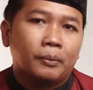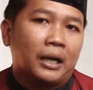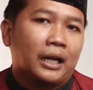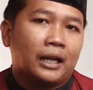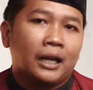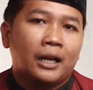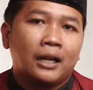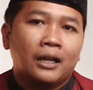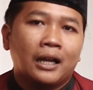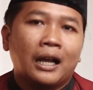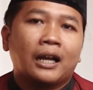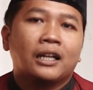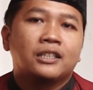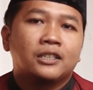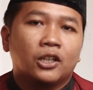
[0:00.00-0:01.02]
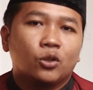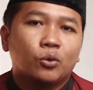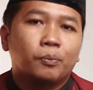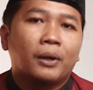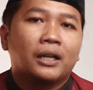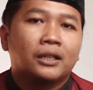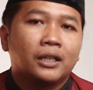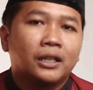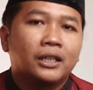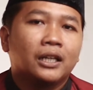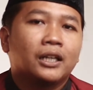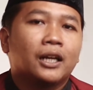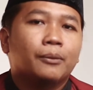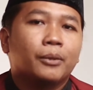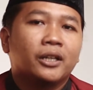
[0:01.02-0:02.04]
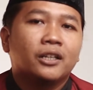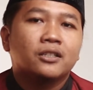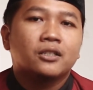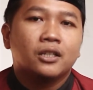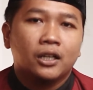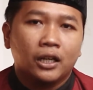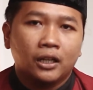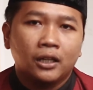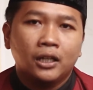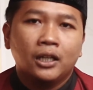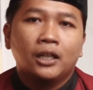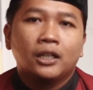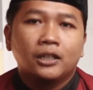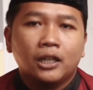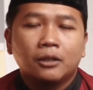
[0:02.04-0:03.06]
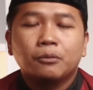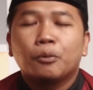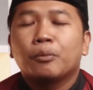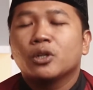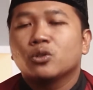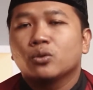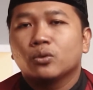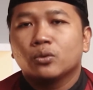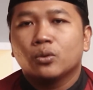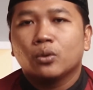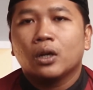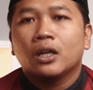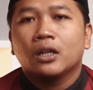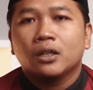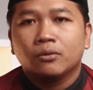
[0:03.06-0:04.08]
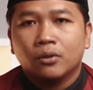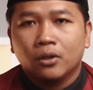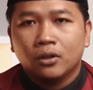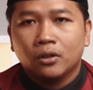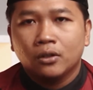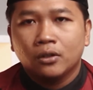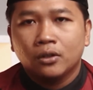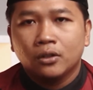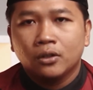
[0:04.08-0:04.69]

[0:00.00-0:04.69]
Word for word: maka akan jatuh pada yang namanya syirik dan mempersekutukan Allah.